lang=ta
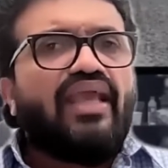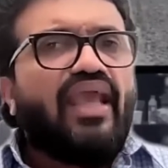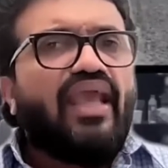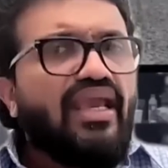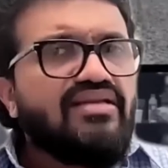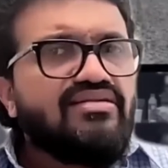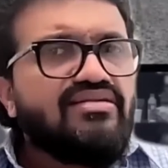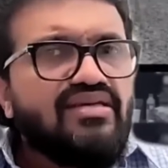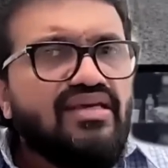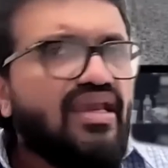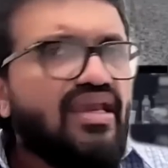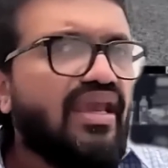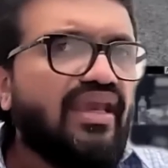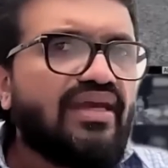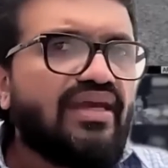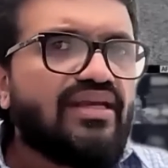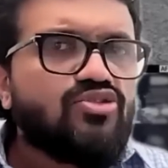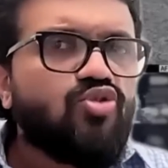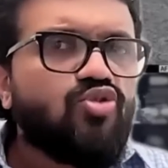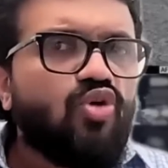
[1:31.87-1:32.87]
ஏடிஏ
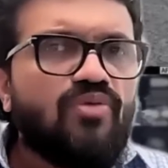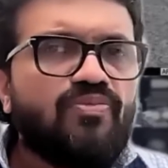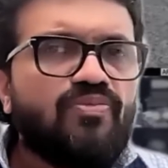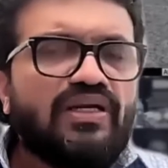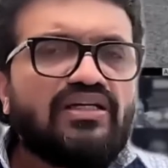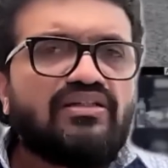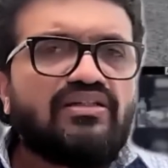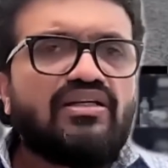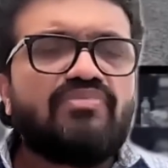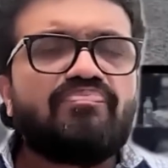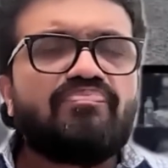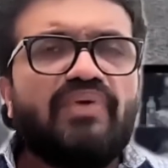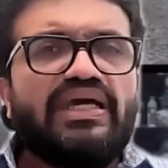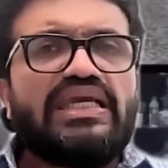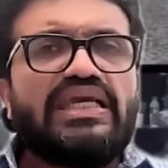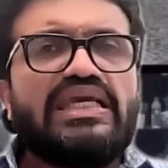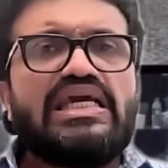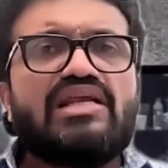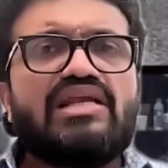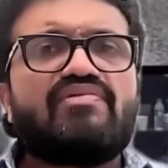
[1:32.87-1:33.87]
என்று சொல்லப்படுகின்ற
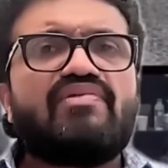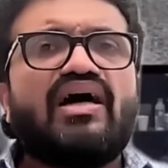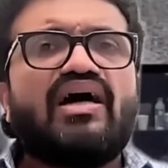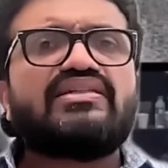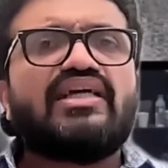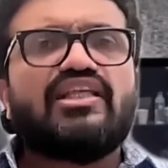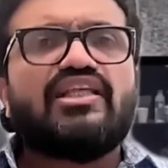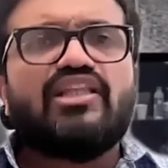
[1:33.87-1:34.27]
பயங்கரவாத